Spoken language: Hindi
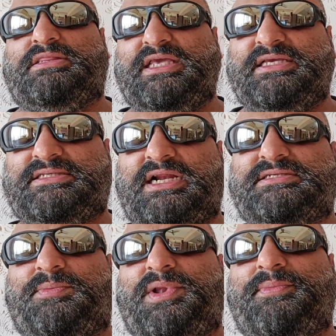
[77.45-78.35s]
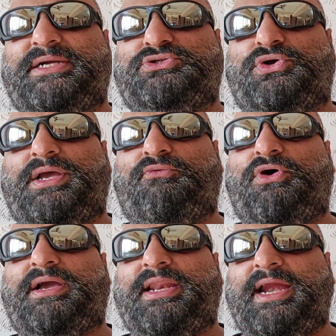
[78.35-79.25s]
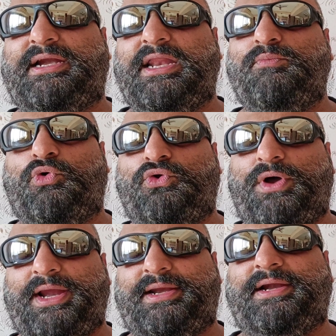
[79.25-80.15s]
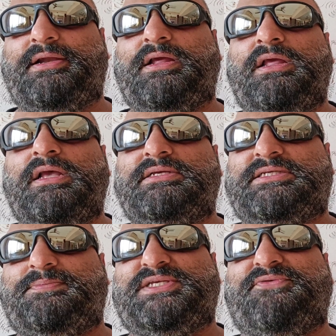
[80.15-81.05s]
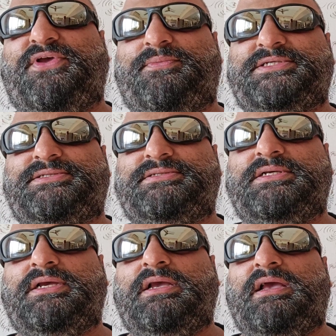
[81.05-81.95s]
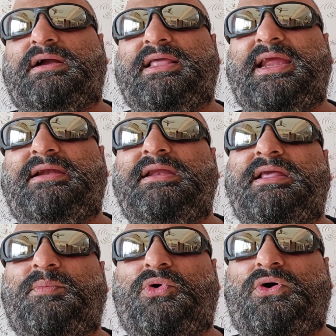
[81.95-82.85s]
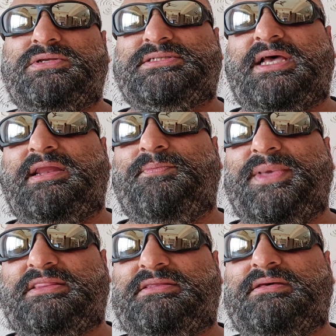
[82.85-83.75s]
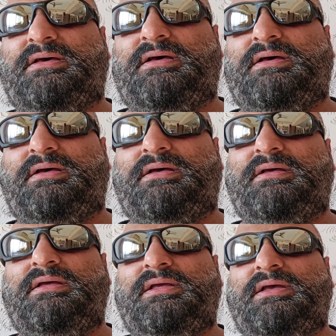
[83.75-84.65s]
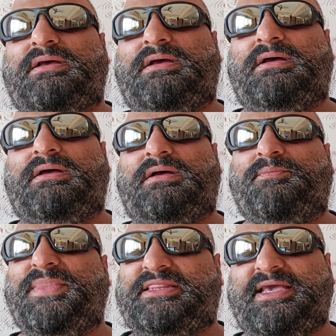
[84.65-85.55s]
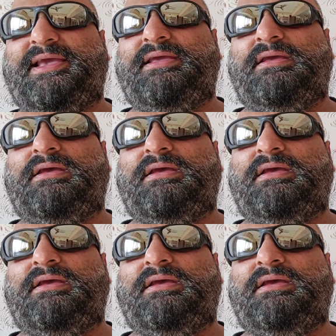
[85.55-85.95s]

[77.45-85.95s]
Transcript: तीसरा सप्लीमेंट जो है वो है क्रिएटिन मोनोहाइड्रेट सबसे फेमस क्रिएटिन के बहुत सारे मिथ आ, आ, मिथ हैं